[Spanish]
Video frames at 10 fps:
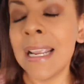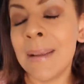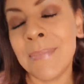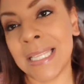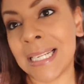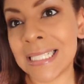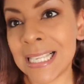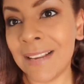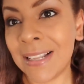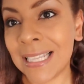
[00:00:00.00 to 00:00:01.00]
Mientras se
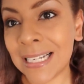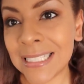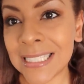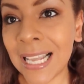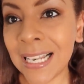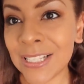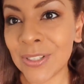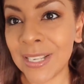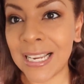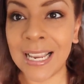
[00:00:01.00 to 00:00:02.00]
levanta Cristal de eso
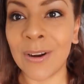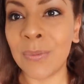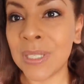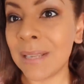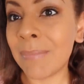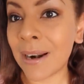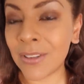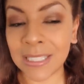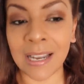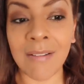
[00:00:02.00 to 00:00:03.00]
de que llegó muy temprano
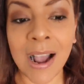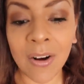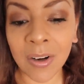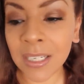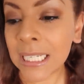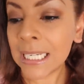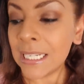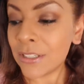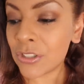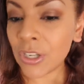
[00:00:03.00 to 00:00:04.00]
del trabajo,
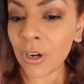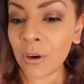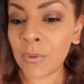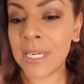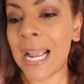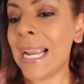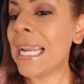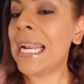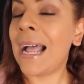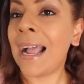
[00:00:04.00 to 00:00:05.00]
so voy a
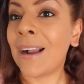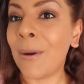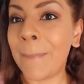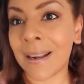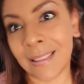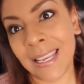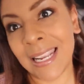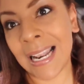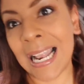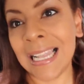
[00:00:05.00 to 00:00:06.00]
ir a
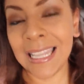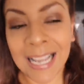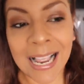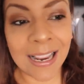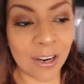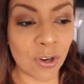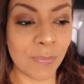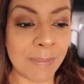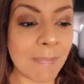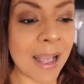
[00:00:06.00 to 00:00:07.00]
compartir el día con
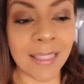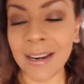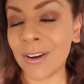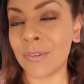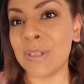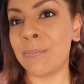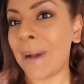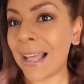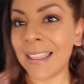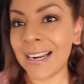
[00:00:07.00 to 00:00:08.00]
mi madre, con mi
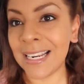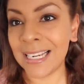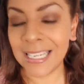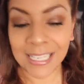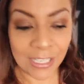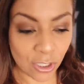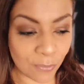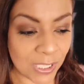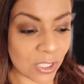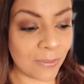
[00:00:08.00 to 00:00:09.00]
padre con
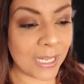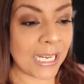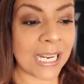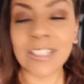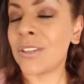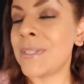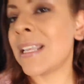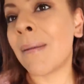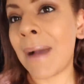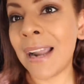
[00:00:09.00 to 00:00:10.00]
mis sobrinas, con mis
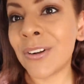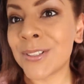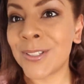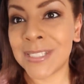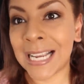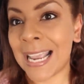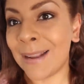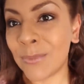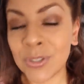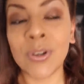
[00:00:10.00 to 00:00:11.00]
hermanos, no sé qué
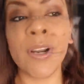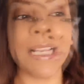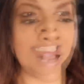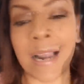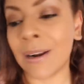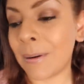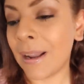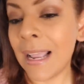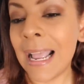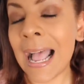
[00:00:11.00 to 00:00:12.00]
haremos hoy,
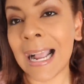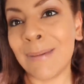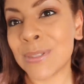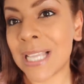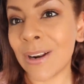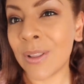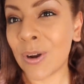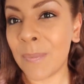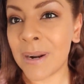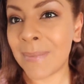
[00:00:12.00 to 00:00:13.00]
hagamos algo de
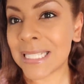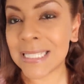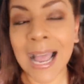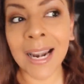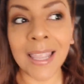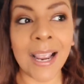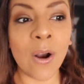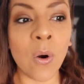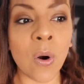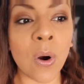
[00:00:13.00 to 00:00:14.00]
comer más tarde
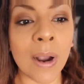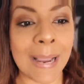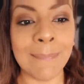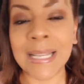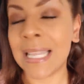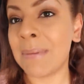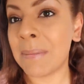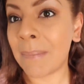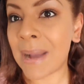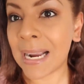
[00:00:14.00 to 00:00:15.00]
o invite a mi
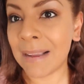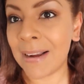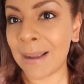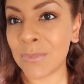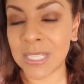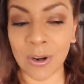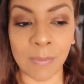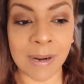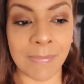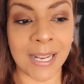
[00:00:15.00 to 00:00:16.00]
mamá que vayamos a
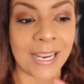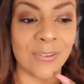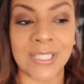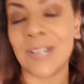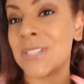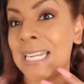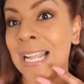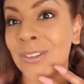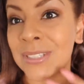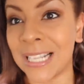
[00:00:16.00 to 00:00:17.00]
comer para que no esté
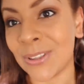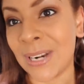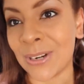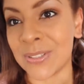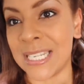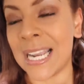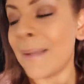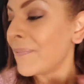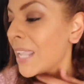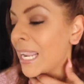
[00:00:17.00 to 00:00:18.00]
cocinando tanto en la cocina.